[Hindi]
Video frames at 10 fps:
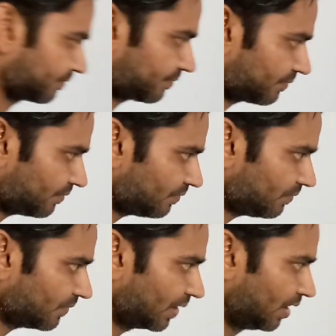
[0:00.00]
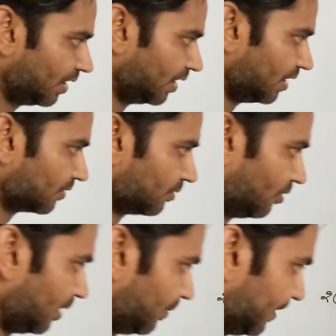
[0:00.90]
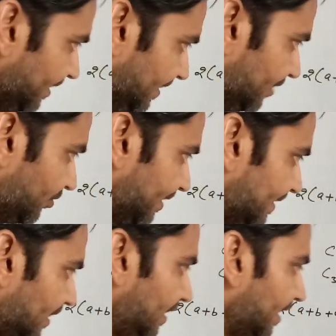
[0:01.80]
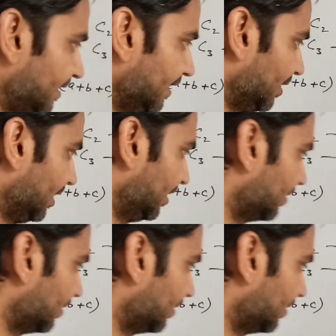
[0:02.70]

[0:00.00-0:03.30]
ए बी और माइनस ए माइनस